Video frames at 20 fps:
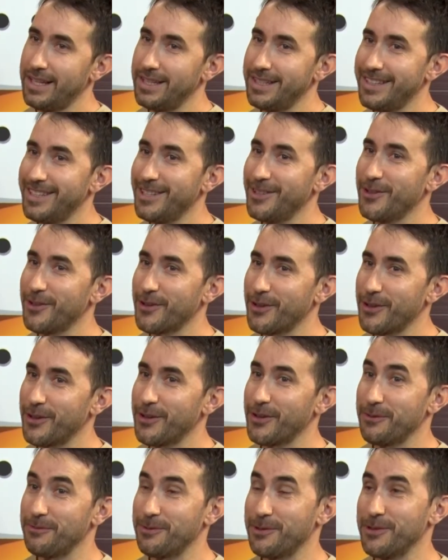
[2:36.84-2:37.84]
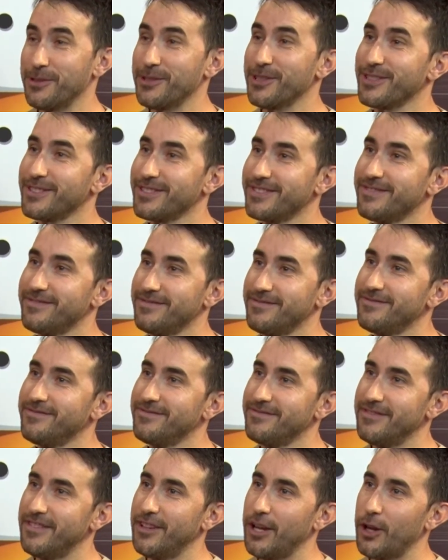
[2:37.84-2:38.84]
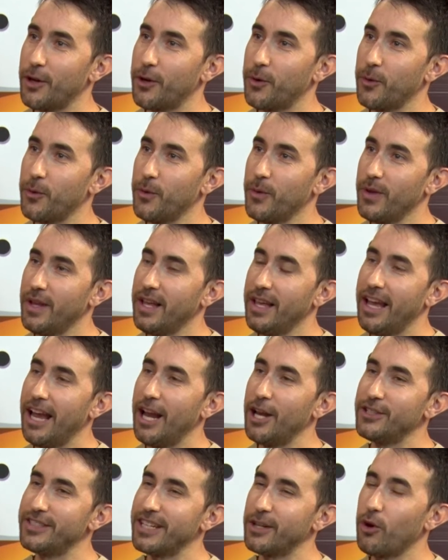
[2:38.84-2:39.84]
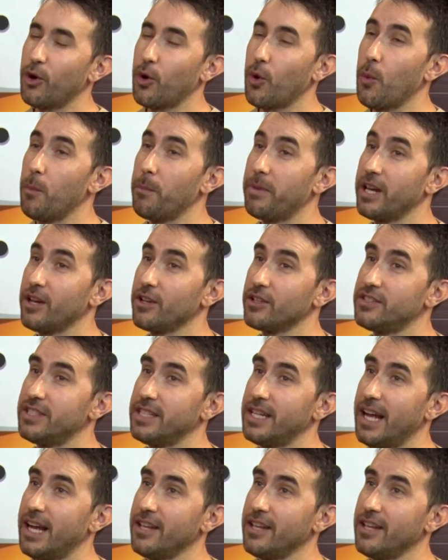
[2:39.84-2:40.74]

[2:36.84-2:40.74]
Y no creo que muchos. Él, él llegó a cumplir los 100